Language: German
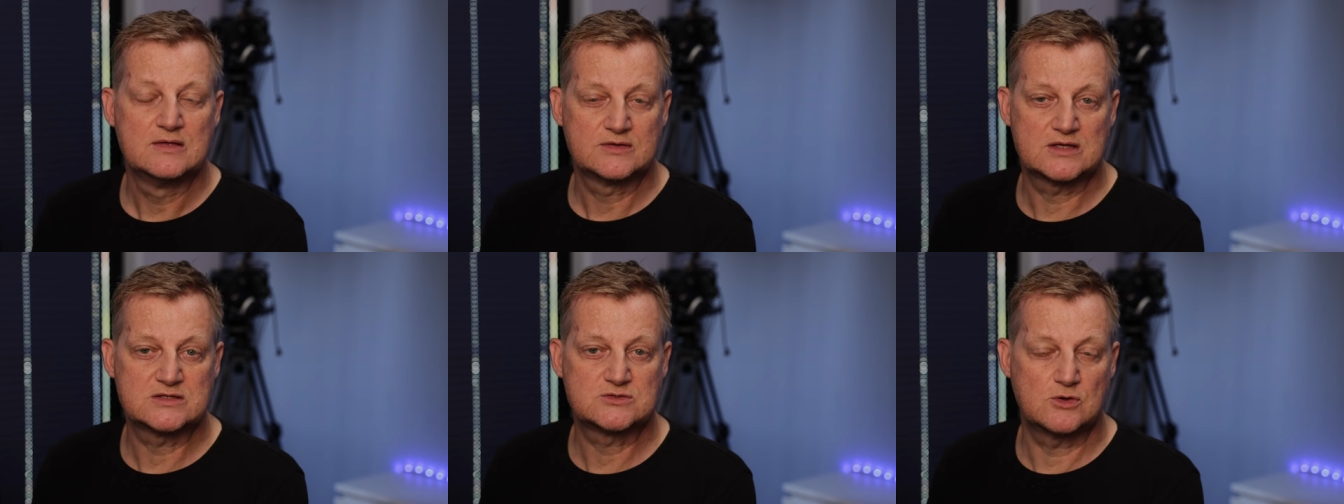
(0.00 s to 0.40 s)

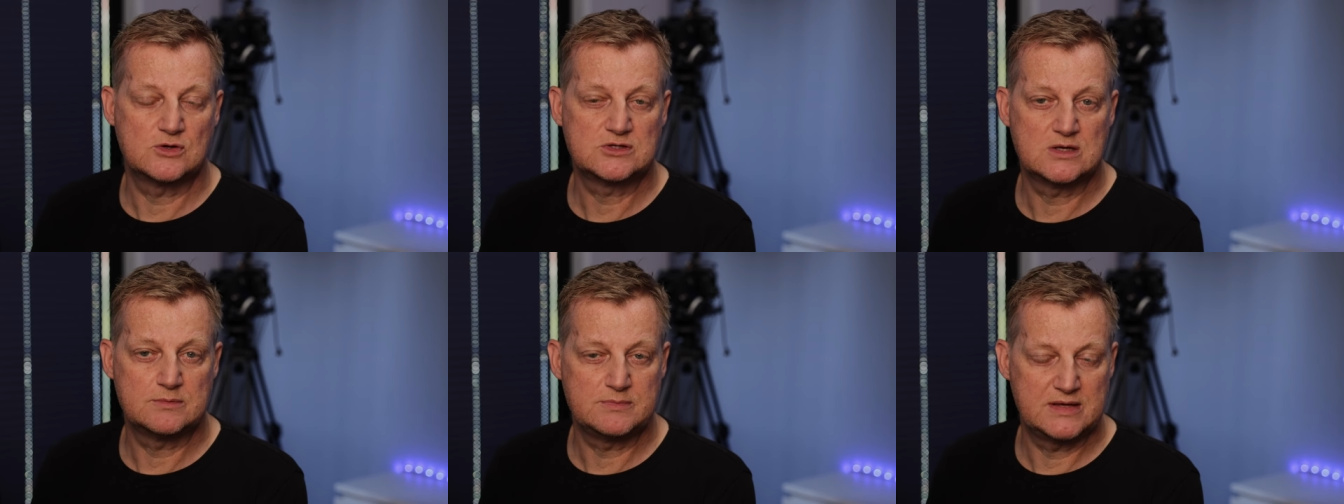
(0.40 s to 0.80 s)
dass
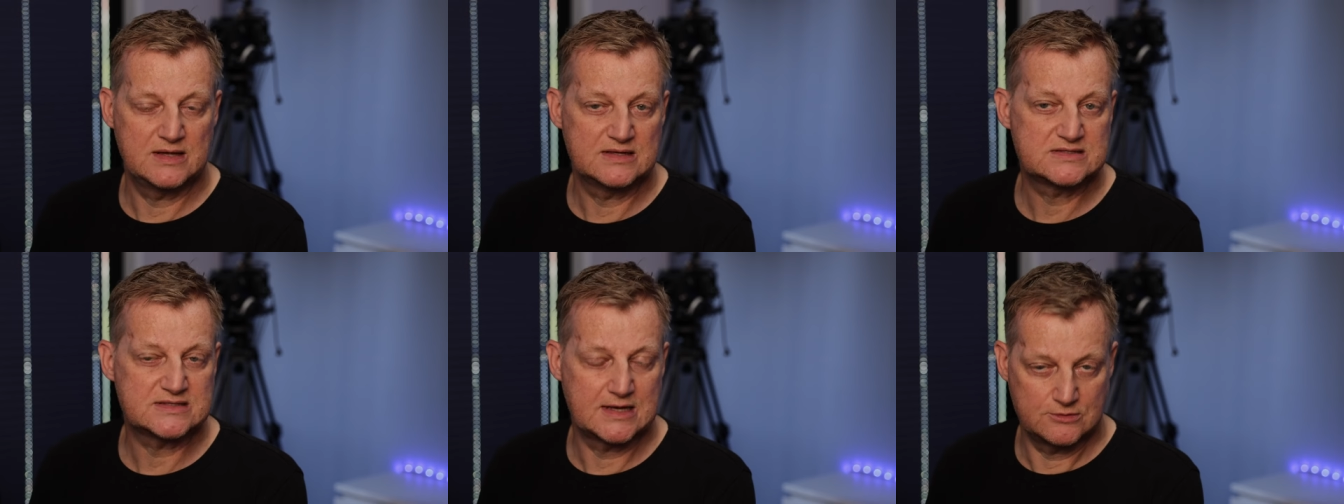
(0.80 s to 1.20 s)
solche
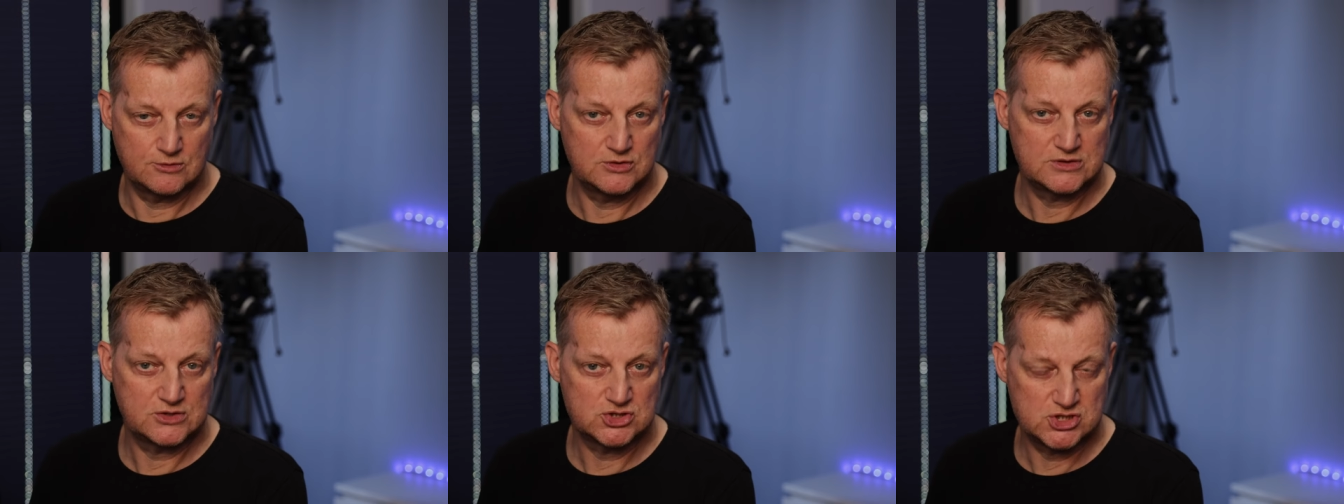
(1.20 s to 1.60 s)
Mails an
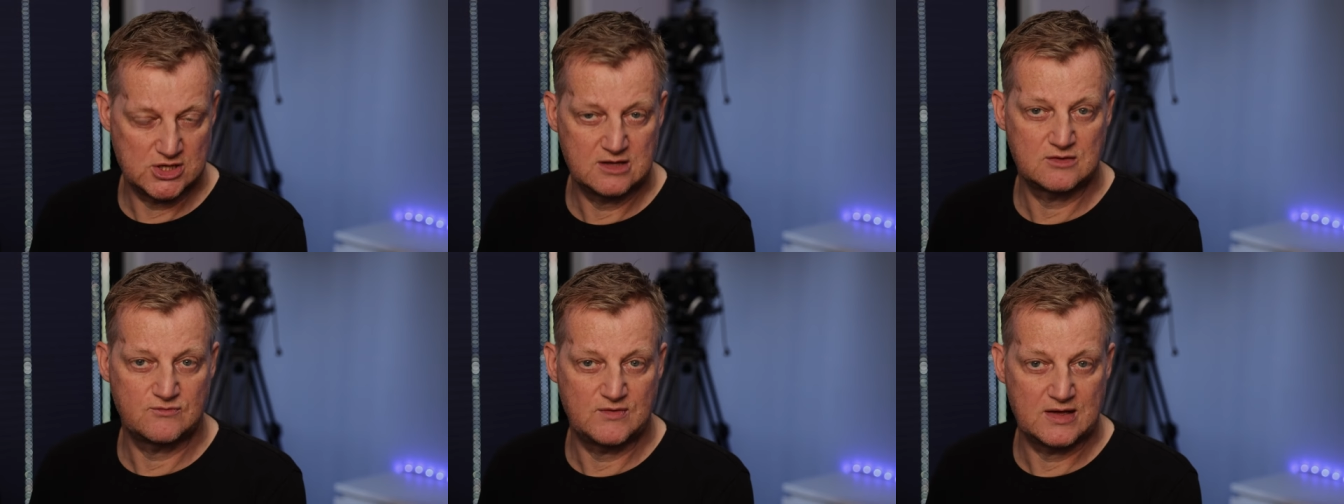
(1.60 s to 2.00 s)
euch
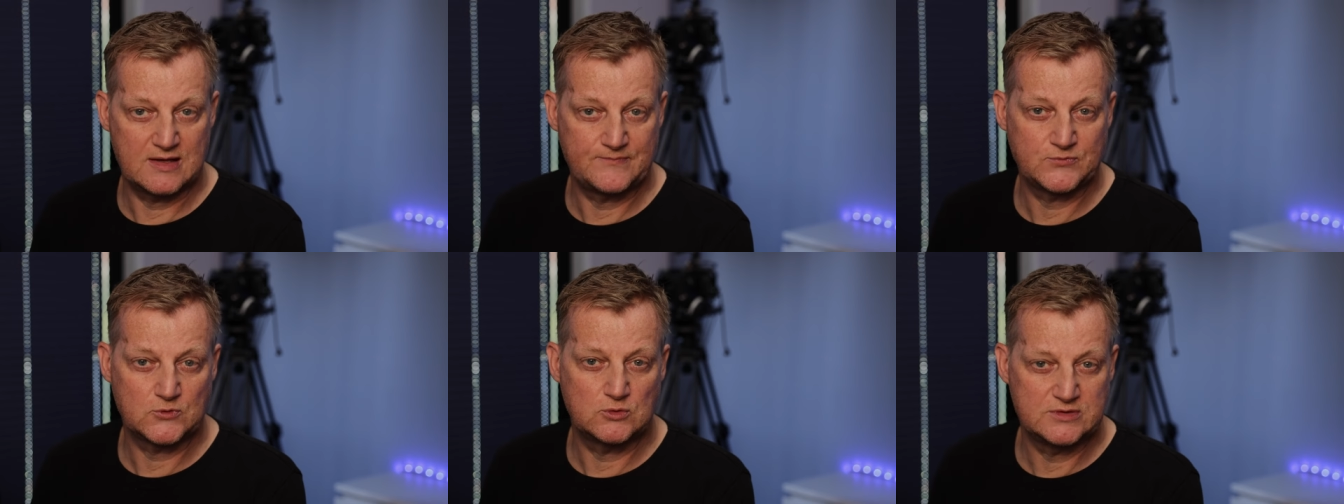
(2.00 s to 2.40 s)
geschickt
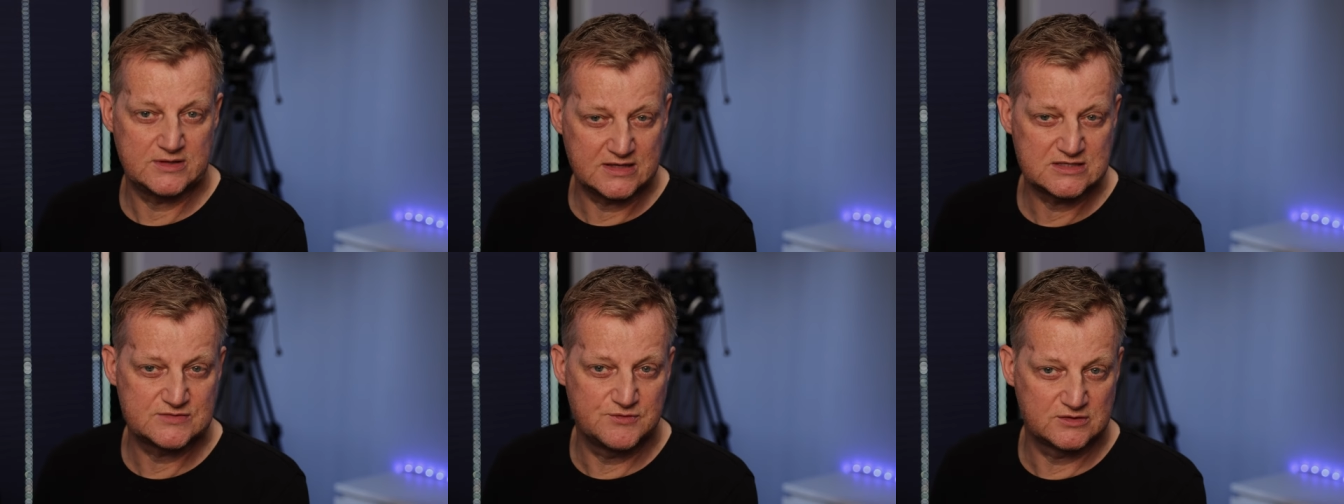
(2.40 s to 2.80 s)
werden. Und
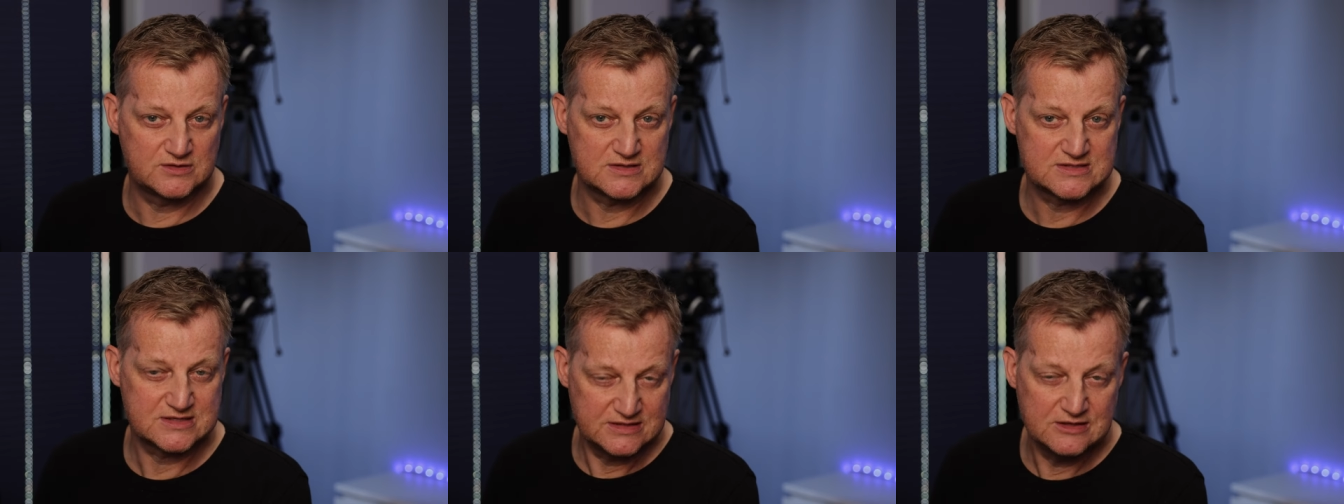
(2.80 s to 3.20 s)
jetzt wird
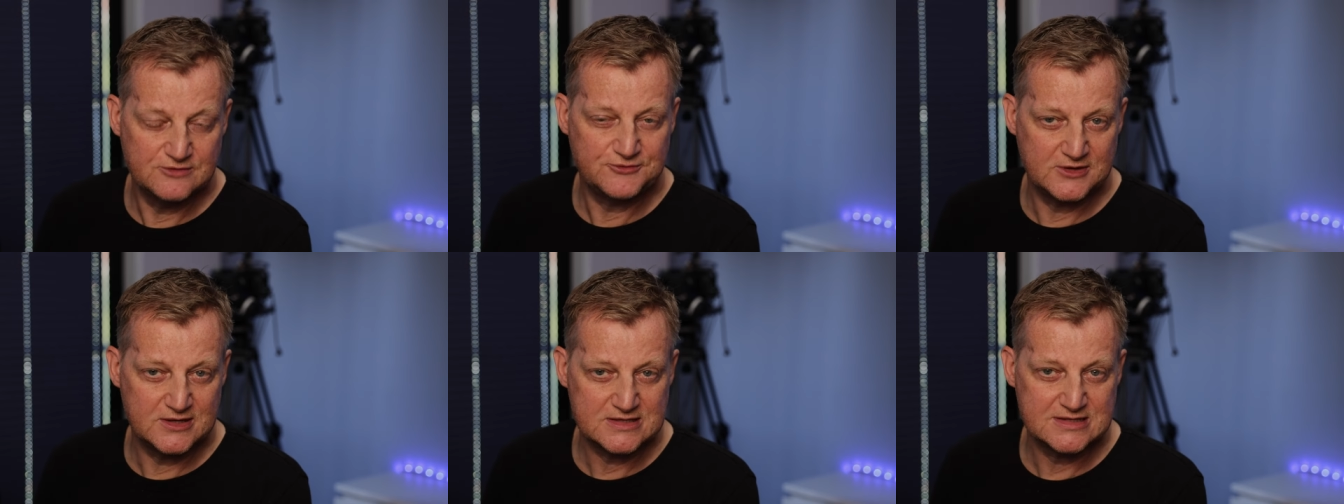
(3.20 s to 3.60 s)
es
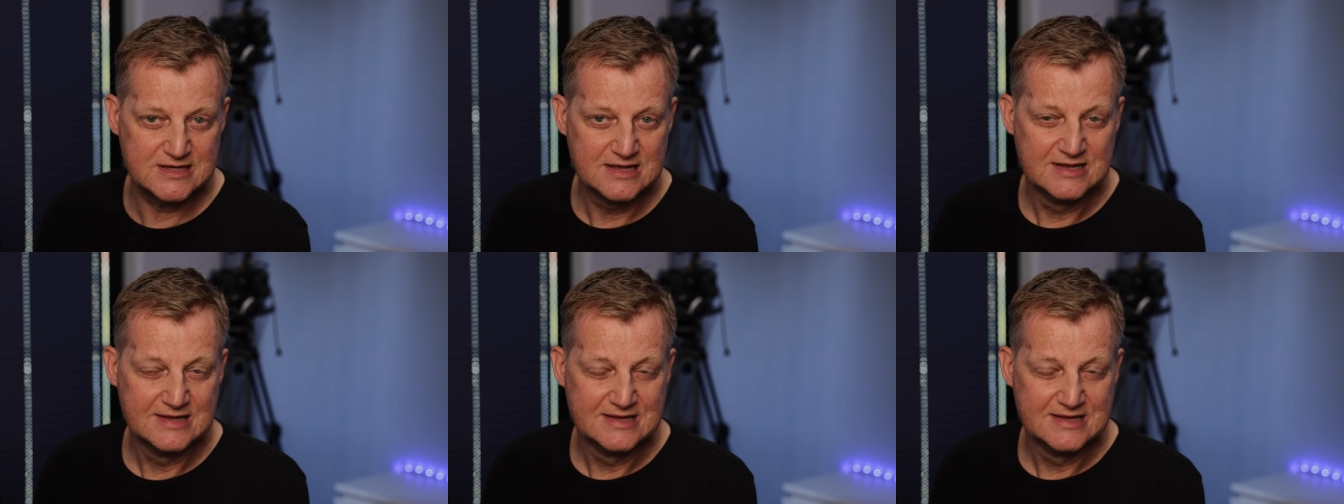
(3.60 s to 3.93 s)
knifflig,